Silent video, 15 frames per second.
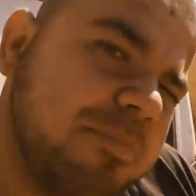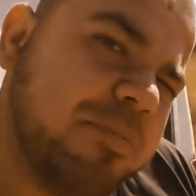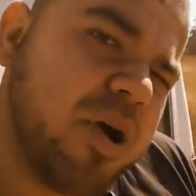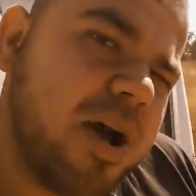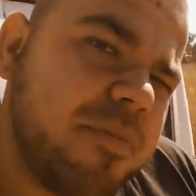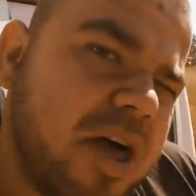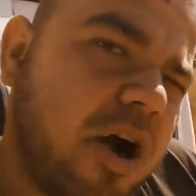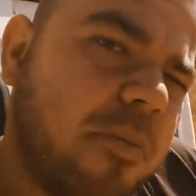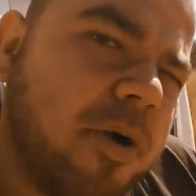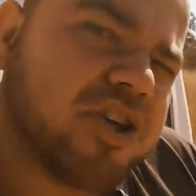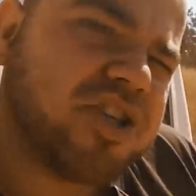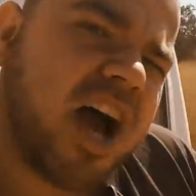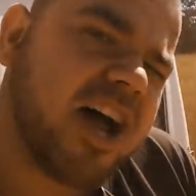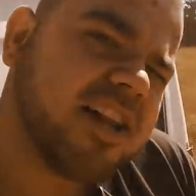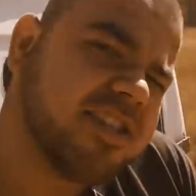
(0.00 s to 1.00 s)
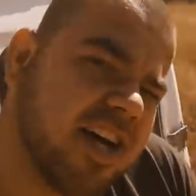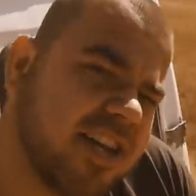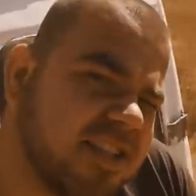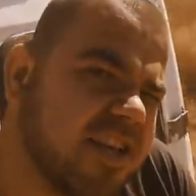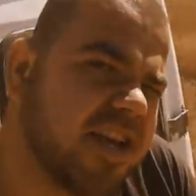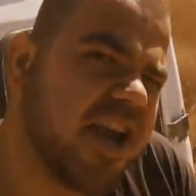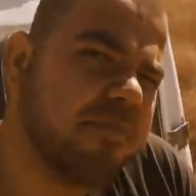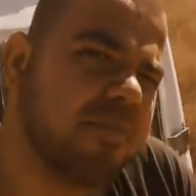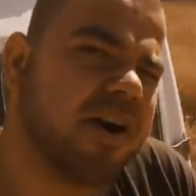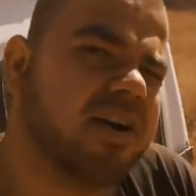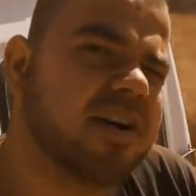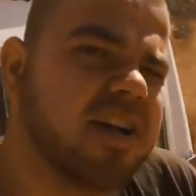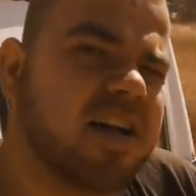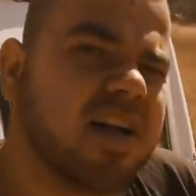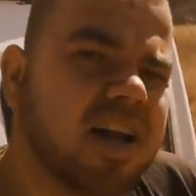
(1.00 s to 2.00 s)
byłem na obozie harcerskim
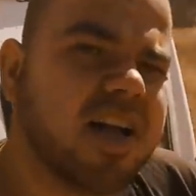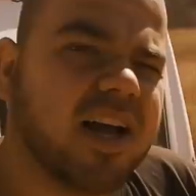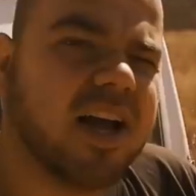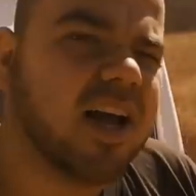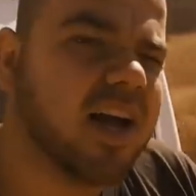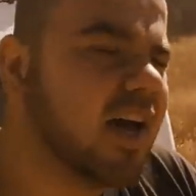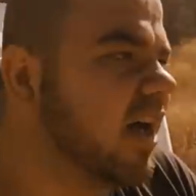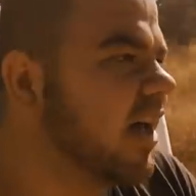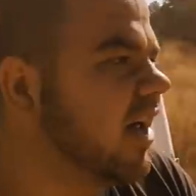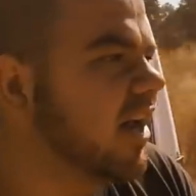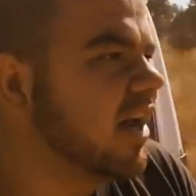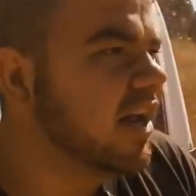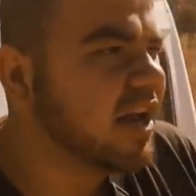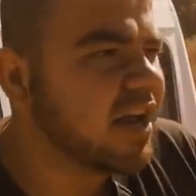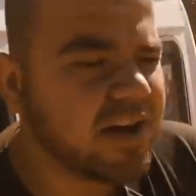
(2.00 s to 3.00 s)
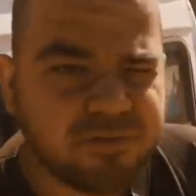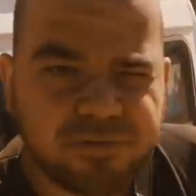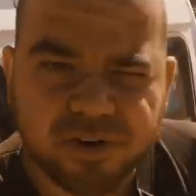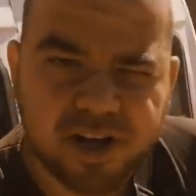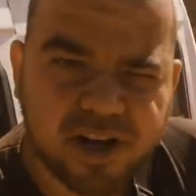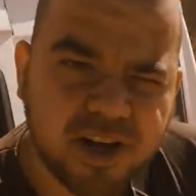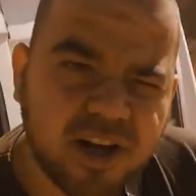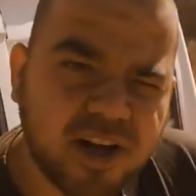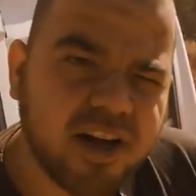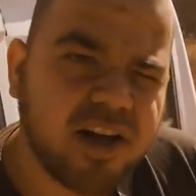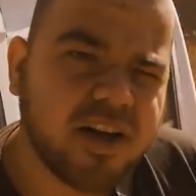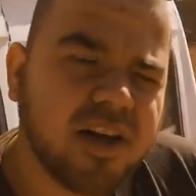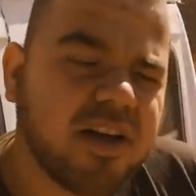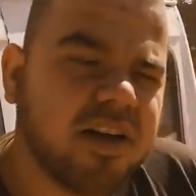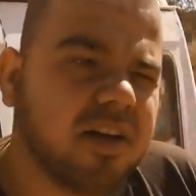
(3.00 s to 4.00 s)
e, w,
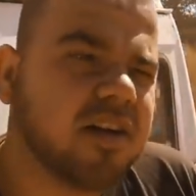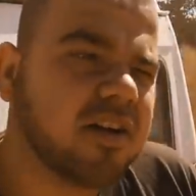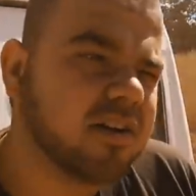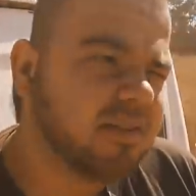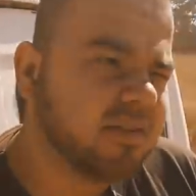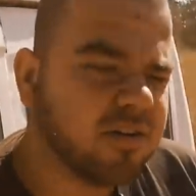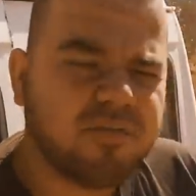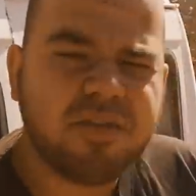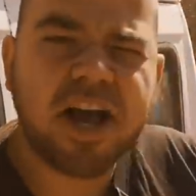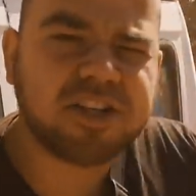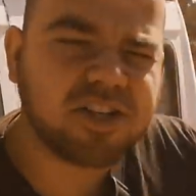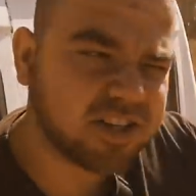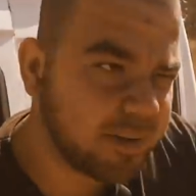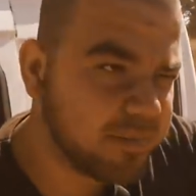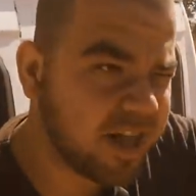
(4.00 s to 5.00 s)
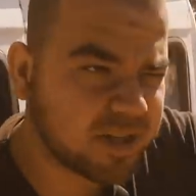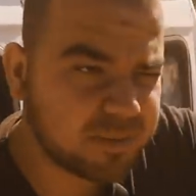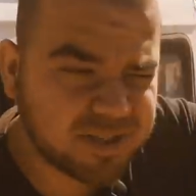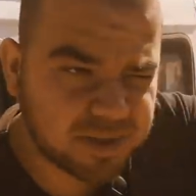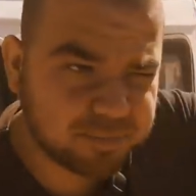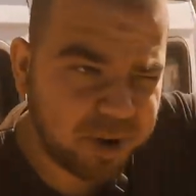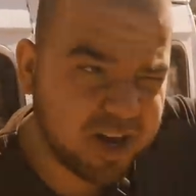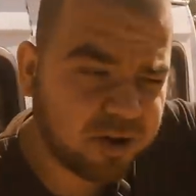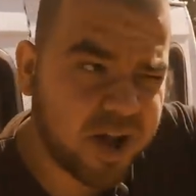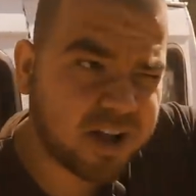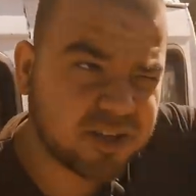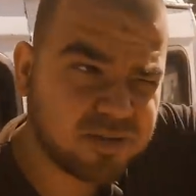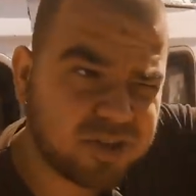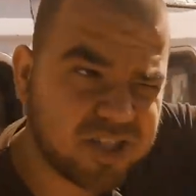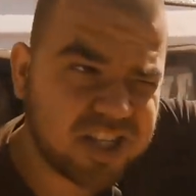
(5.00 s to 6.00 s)
wiecie tam na tym cypelku
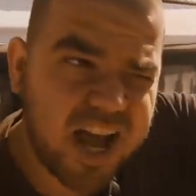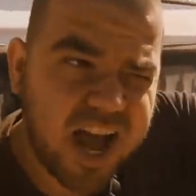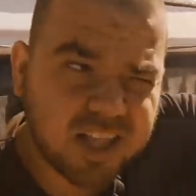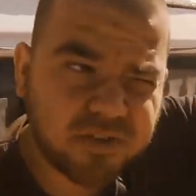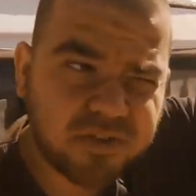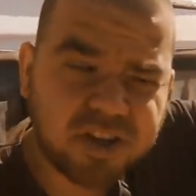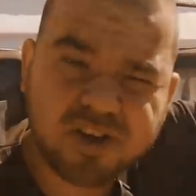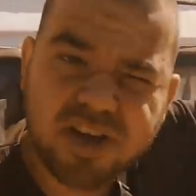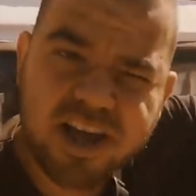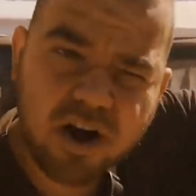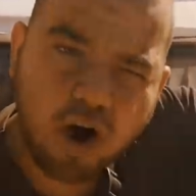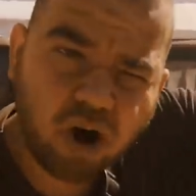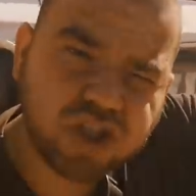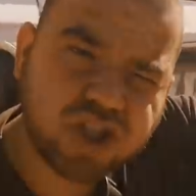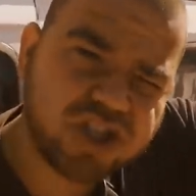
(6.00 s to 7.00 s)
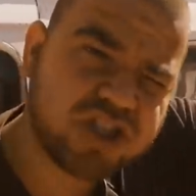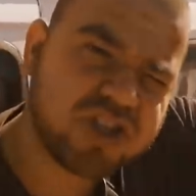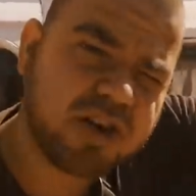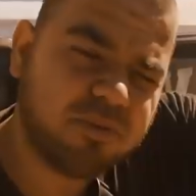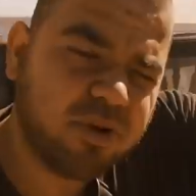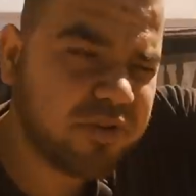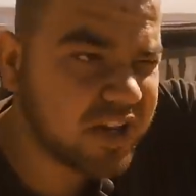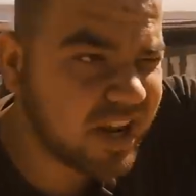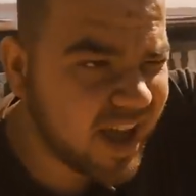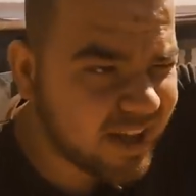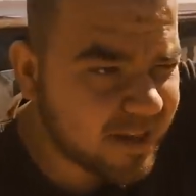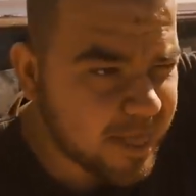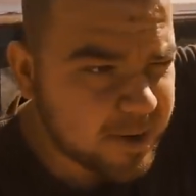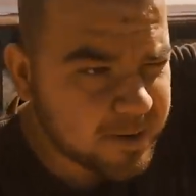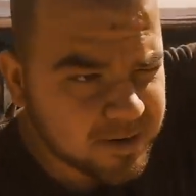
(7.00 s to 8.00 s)
jak są śniadły, no jej orzysz się mówi, nie?
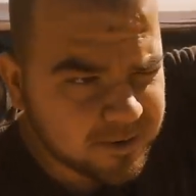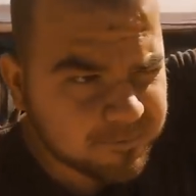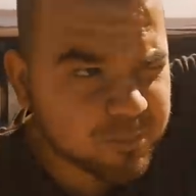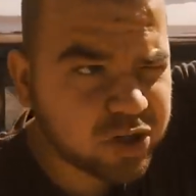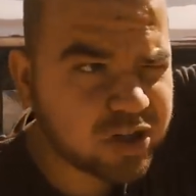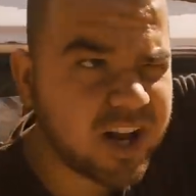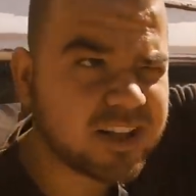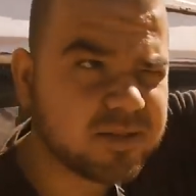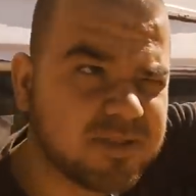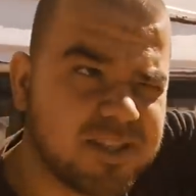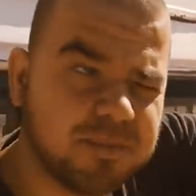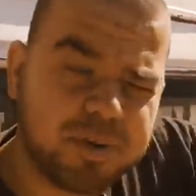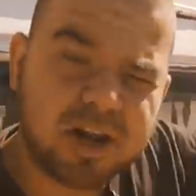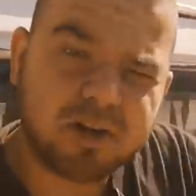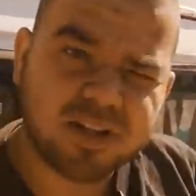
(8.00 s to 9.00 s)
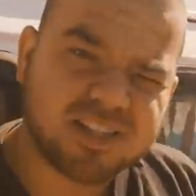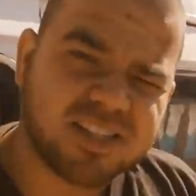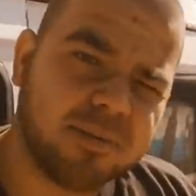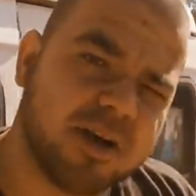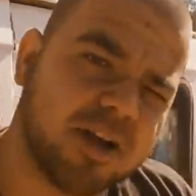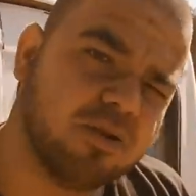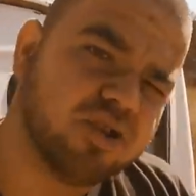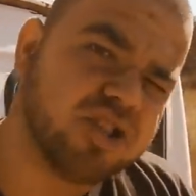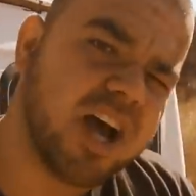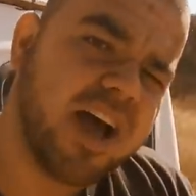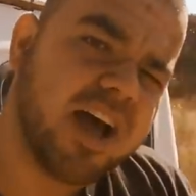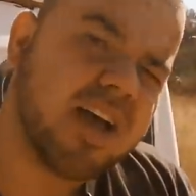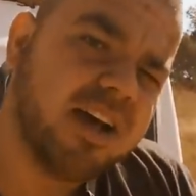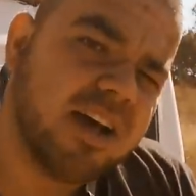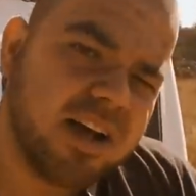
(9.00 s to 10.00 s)
bo to na tym cypelku na samej
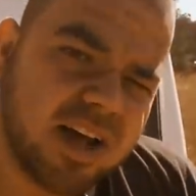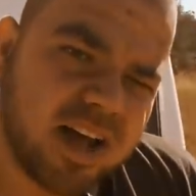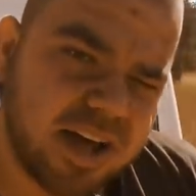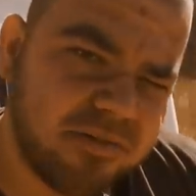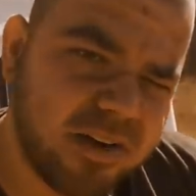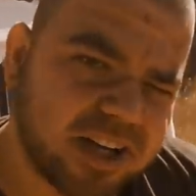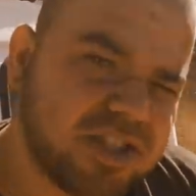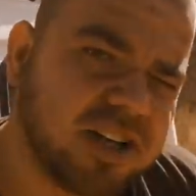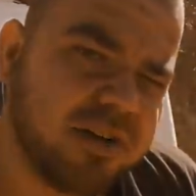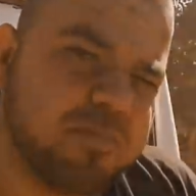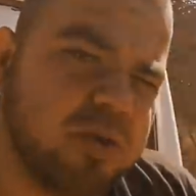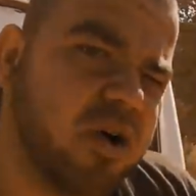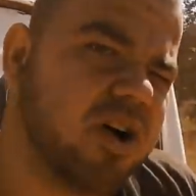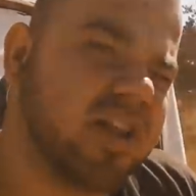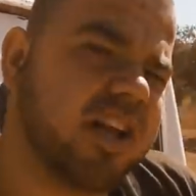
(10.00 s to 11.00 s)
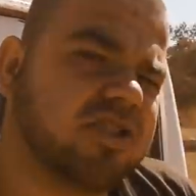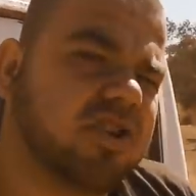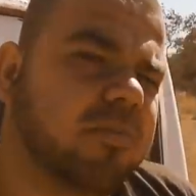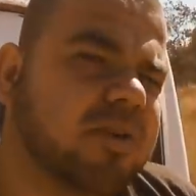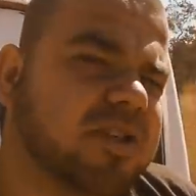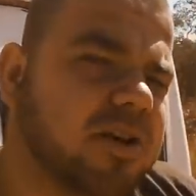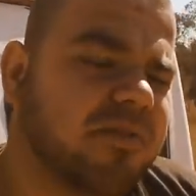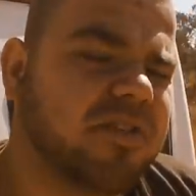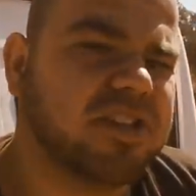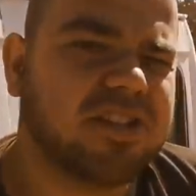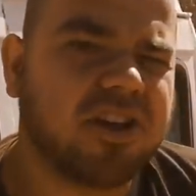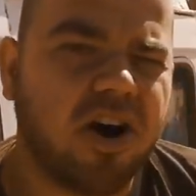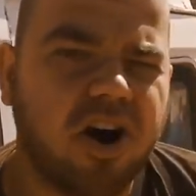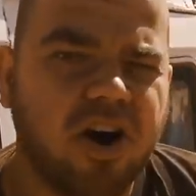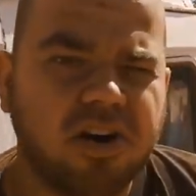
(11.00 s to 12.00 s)
górze e, właśnie było nasze
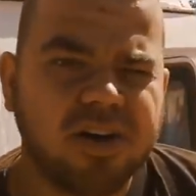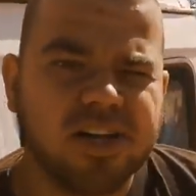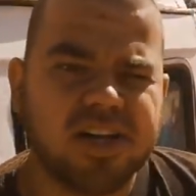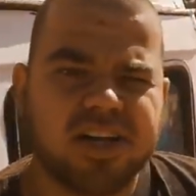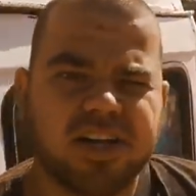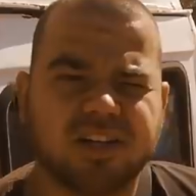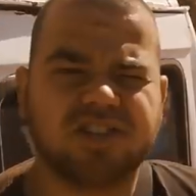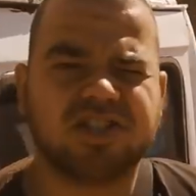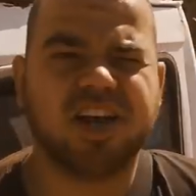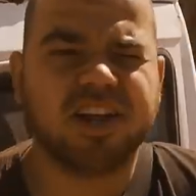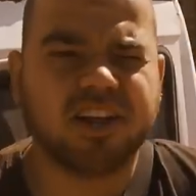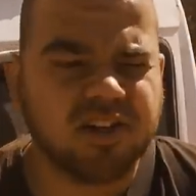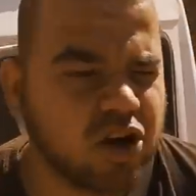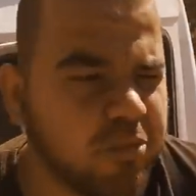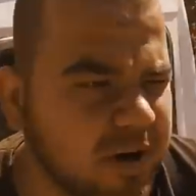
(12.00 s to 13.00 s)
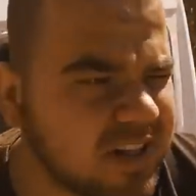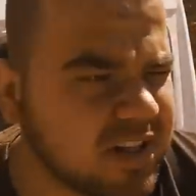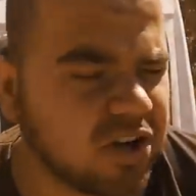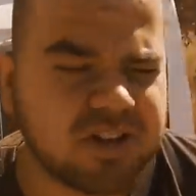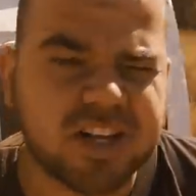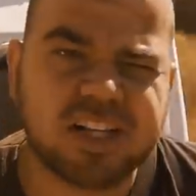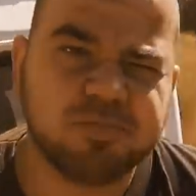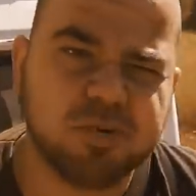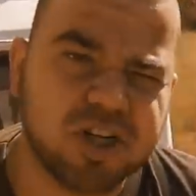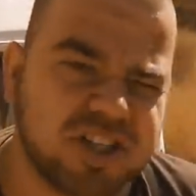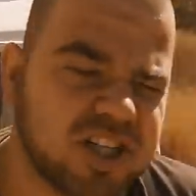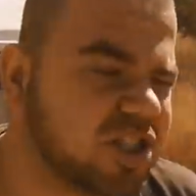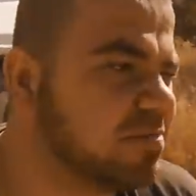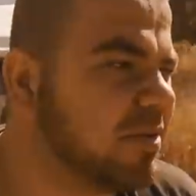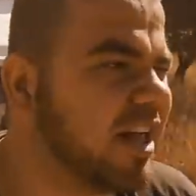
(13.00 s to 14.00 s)
obozowisko. 4 km od nas były
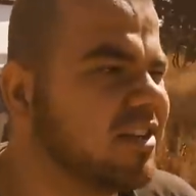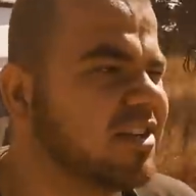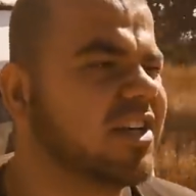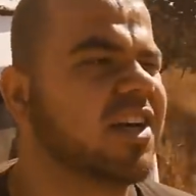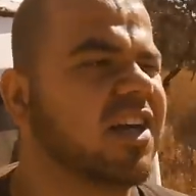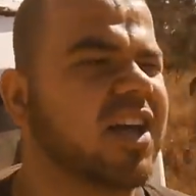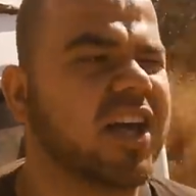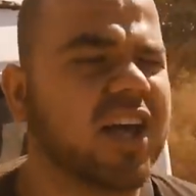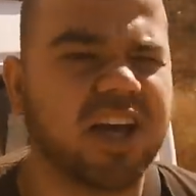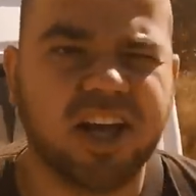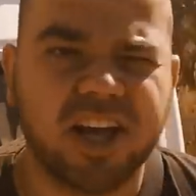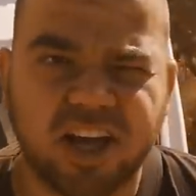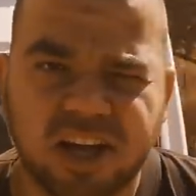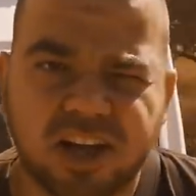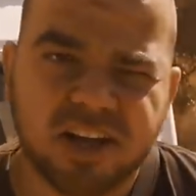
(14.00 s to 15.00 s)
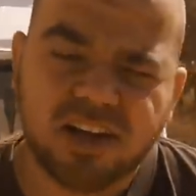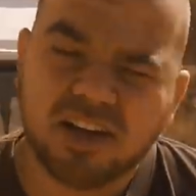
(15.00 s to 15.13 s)
Cieszpięty i